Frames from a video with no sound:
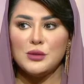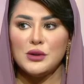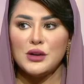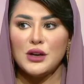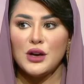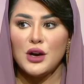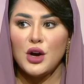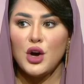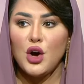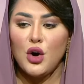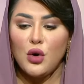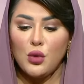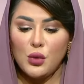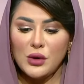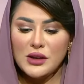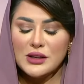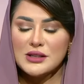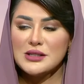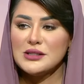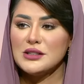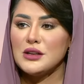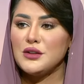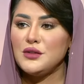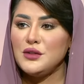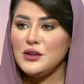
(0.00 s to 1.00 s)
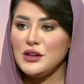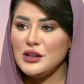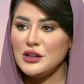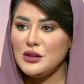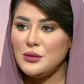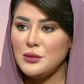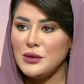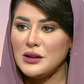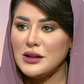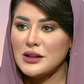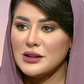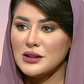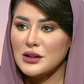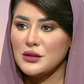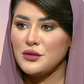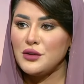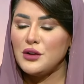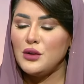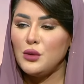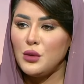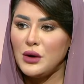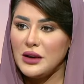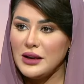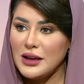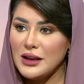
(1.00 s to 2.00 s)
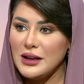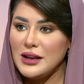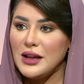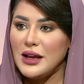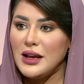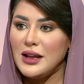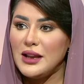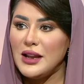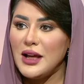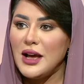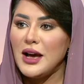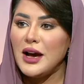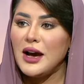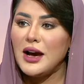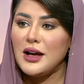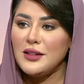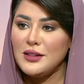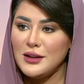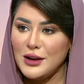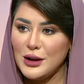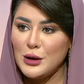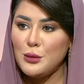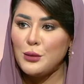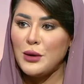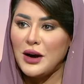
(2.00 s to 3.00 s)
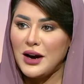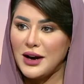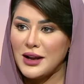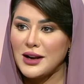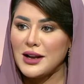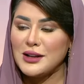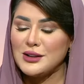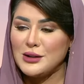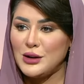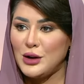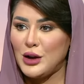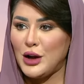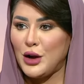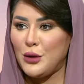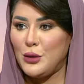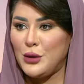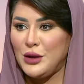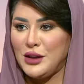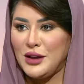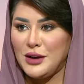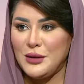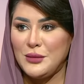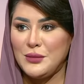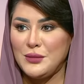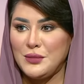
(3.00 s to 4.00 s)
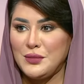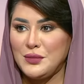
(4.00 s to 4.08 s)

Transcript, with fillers: منه ويستفيد من الطفل وينهل هذه المهارات اللغوية